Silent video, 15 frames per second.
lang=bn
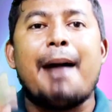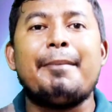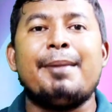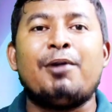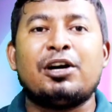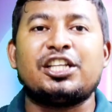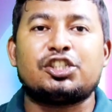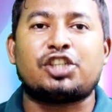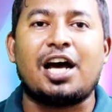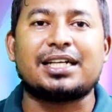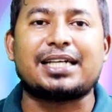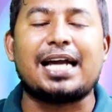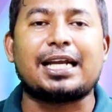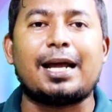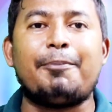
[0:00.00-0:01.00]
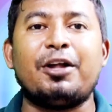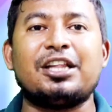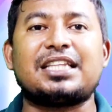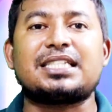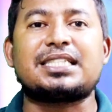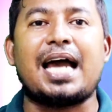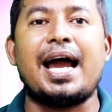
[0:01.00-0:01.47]
আমি মোদী সরকারকে
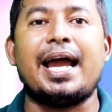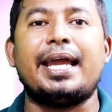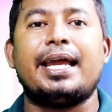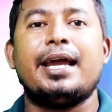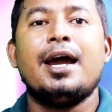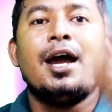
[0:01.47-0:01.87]
বলতে চাই